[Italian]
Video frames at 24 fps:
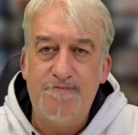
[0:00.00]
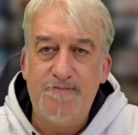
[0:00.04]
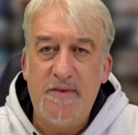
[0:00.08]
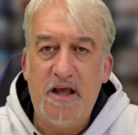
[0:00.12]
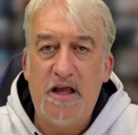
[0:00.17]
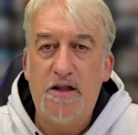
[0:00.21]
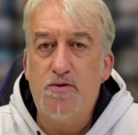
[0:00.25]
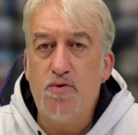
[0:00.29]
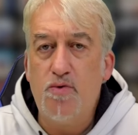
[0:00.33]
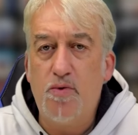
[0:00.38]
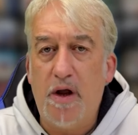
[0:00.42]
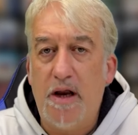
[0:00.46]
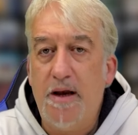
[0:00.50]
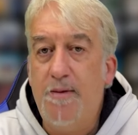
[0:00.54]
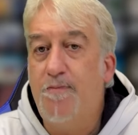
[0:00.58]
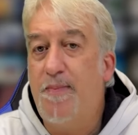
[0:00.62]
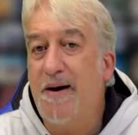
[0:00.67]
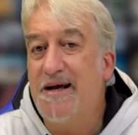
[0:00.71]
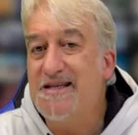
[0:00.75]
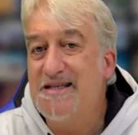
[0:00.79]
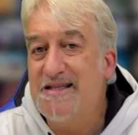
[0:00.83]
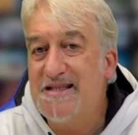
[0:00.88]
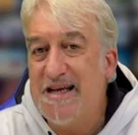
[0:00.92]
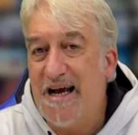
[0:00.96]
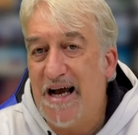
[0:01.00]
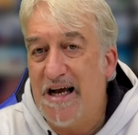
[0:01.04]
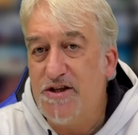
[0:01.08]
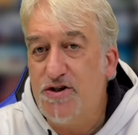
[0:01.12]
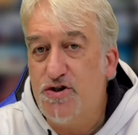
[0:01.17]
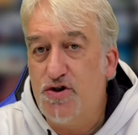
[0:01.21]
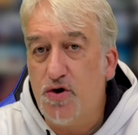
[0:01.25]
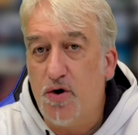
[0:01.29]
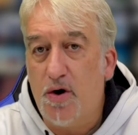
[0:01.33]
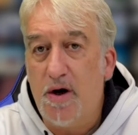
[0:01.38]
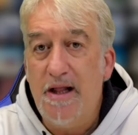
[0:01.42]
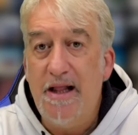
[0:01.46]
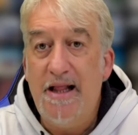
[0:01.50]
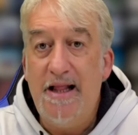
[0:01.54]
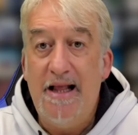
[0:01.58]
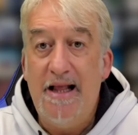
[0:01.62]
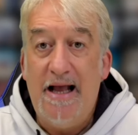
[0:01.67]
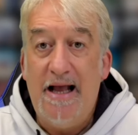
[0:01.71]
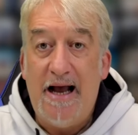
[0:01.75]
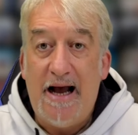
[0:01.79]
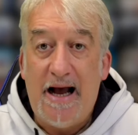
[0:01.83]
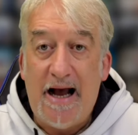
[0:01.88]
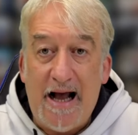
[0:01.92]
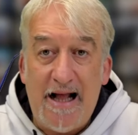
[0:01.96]
E dunque il passaggio
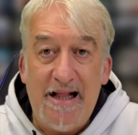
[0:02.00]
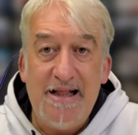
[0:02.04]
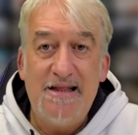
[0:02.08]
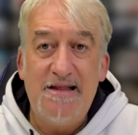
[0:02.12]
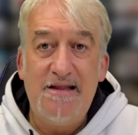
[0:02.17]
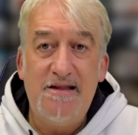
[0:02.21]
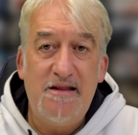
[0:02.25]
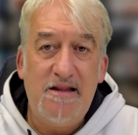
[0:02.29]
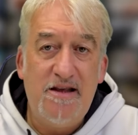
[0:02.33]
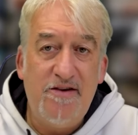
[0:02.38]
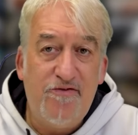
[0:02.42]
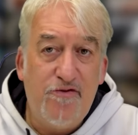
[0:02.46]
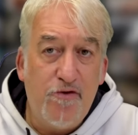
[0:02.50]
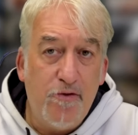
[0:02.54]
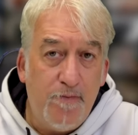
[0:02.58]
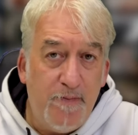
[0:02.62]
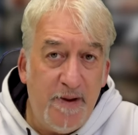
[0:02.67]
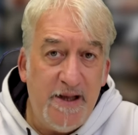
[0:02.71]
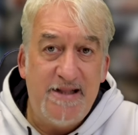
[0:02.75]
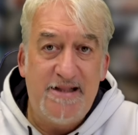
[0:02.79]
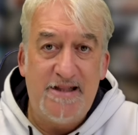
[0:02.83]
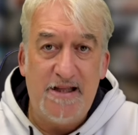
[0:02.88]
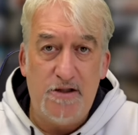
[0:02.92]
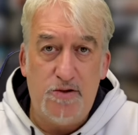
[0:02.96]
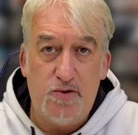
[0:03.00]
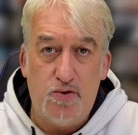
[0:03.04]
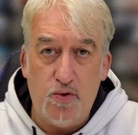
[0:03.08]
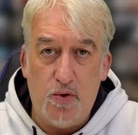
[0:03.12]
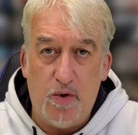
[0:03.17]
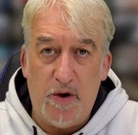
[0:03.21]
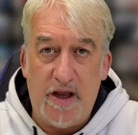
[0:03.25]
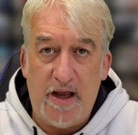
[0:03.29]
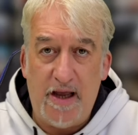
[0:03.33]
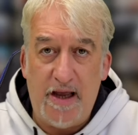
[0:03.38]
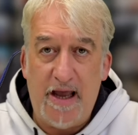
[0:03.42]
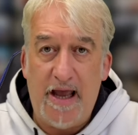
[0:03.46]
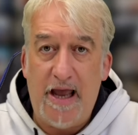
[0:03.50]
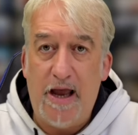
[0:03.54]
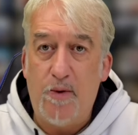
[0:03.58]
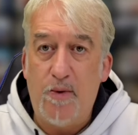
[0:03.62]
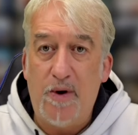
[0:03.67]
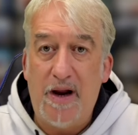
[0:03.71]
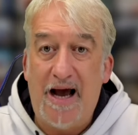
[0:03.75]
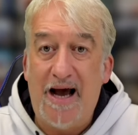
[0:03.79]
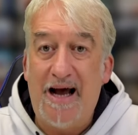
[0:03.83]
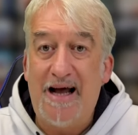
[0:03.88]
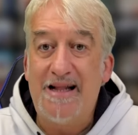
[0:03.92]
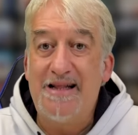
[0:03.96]
al DVB-T2 è
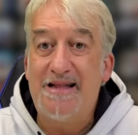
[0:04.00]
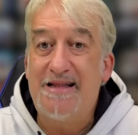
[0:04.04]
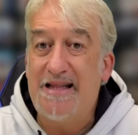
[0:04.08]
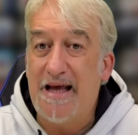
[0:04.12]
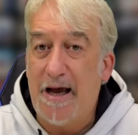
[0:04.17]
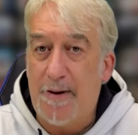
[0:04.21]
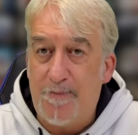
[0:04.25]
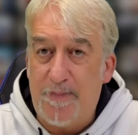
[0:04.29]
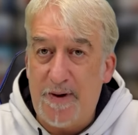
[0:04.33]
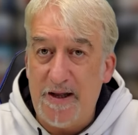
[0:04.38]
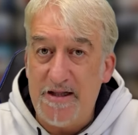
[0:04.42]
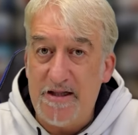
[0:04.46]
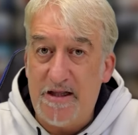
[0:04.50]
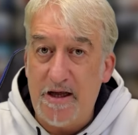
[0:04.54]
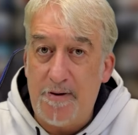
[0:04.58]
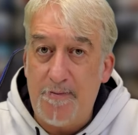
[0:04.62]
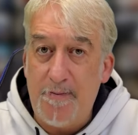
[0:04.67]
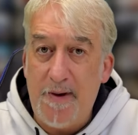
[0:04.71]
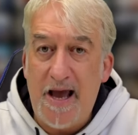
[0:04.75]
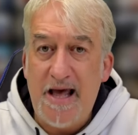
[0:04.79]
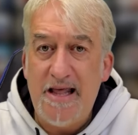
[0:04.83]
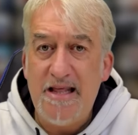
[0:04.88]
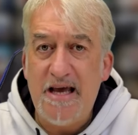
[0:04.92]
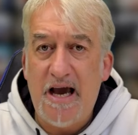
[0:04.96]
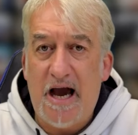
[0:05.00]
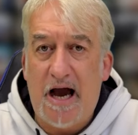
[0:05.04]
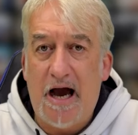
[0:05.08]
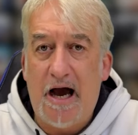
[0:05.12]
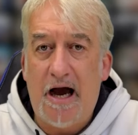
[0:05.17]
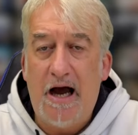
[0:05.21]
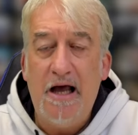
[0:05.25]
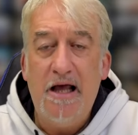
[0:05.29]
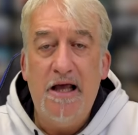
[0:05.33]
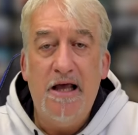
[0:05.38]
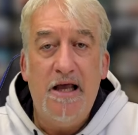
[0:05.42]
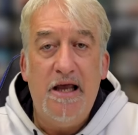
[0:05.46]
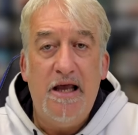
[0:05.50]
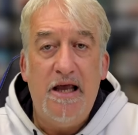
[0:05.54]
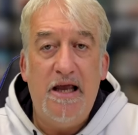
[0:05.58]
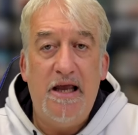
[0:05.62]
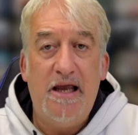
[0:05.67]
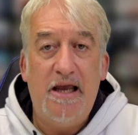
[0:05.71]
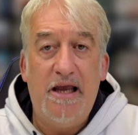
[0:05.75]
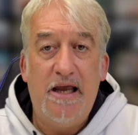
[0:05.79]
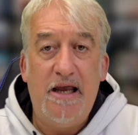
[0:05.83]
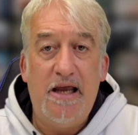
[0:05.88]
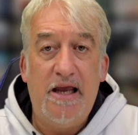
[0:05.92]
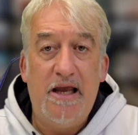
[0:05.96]
una tappa intermedia
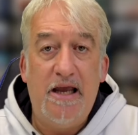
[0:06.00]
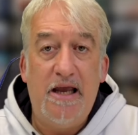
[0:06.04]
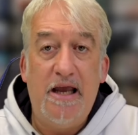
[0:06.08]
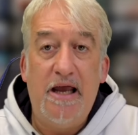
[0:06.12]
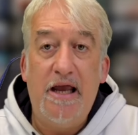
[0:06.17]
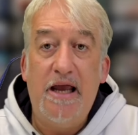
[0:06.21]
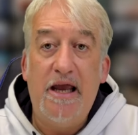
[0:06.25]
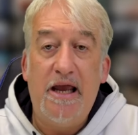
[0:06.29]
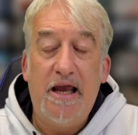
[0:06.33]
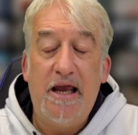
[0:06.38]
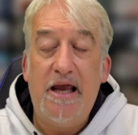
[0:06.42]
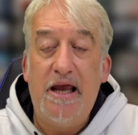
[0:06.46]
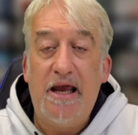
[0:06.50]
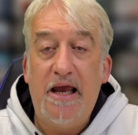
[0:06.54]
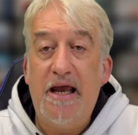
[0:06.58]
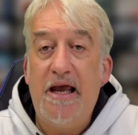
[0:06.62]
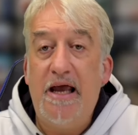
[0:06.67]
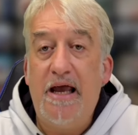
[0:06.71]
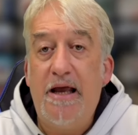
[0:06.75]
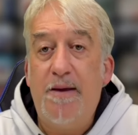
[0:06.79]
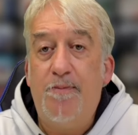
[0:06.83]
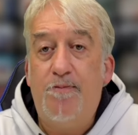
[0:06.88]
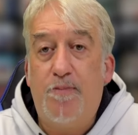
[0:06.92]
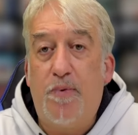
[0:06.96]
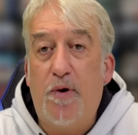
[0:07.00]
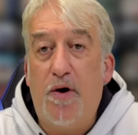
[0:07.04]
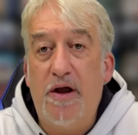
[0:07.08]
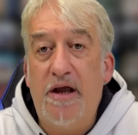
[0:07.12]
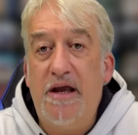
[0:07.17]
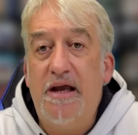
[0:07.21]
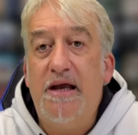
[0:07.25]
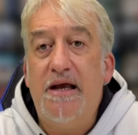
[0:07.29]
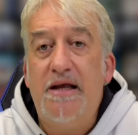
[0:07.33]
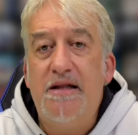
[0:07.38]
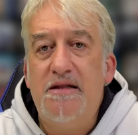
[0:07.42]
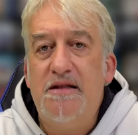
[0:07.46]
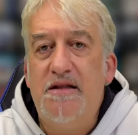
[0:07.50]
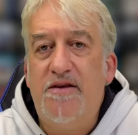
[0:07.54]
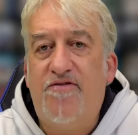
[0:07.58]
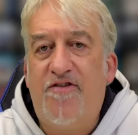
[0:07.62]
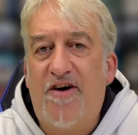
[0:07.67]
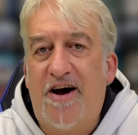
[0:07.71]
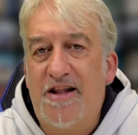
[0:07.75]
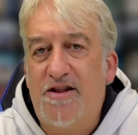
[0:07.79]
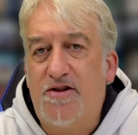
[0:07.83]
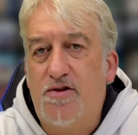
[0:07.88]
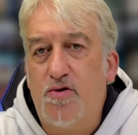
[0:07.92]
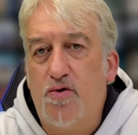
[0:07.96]
e, e poi di
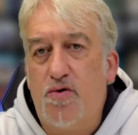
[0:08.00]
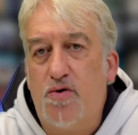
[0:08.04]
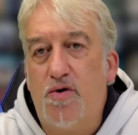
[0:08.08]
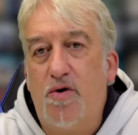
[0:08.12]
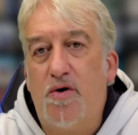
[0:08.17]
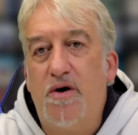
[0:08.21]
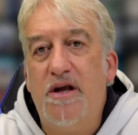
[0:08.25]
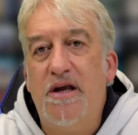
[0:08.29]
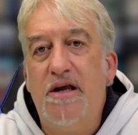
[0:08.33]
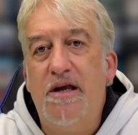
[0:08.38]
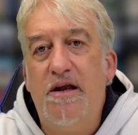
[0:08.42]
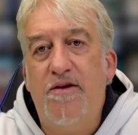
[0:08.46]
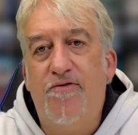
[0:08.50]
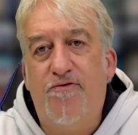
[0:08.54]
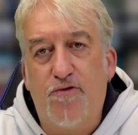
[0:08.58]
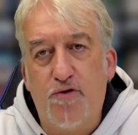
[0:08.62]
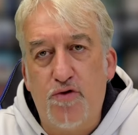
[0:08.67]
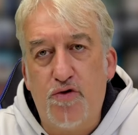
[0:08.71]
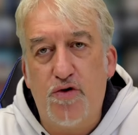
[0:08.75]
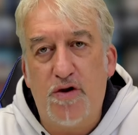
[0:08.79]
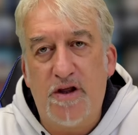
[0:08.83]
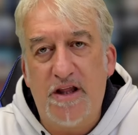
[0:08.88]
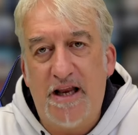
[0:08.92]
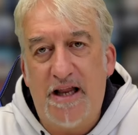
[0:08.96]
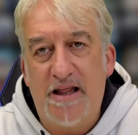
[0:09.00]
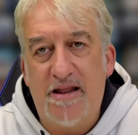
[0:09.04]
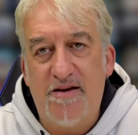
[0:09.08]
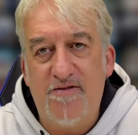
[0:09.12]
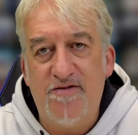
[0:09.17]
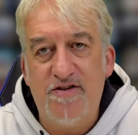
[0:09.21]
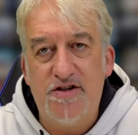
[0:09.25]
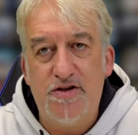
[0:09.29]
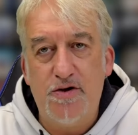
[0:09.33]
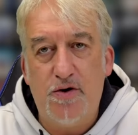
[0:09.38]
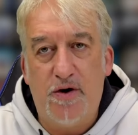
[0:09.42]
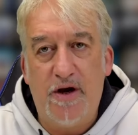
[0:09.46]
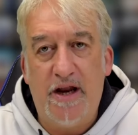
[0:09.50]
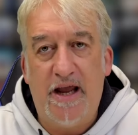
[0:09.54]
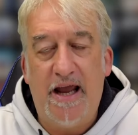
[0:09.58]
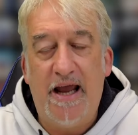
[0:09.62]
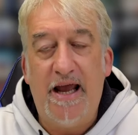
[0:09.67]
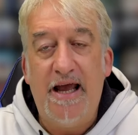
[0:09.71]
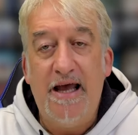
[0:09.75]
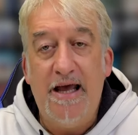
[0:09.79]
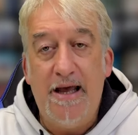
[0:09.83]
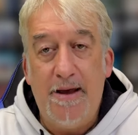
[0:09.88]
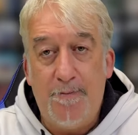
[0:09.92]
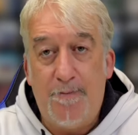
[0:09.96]
fatto il futuro della televisione
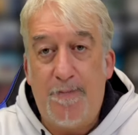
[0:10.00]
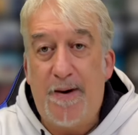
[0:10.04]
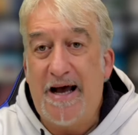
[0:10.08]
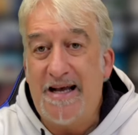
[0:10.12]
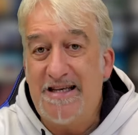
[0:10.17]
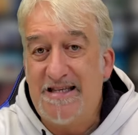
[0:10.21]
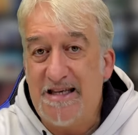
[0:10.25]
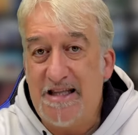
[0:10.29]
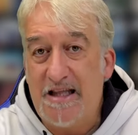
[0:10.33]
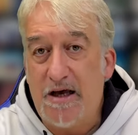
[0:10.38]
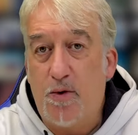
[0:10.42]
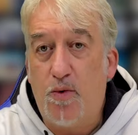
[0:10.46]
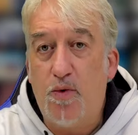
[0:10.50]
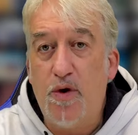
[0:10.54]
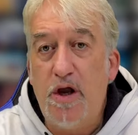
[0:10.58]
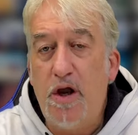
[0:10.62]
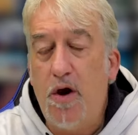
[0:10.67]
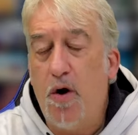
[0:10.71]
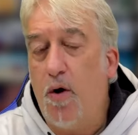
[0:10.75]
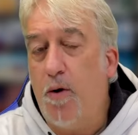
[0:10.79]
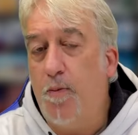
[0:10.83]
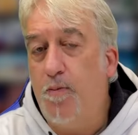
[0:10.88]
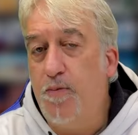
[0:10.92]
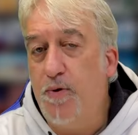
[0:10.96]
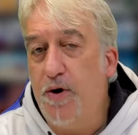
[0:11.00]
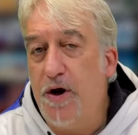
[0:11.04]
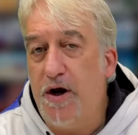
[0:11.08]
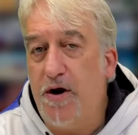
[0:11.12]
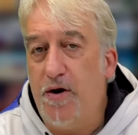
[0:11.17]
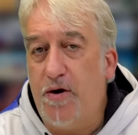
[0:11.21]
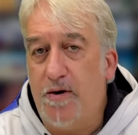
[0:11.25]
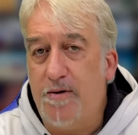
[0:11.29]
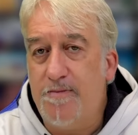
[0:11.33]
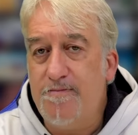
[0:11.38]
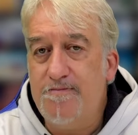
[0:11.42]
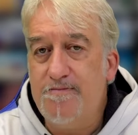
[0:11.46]
passa da qui oppure no?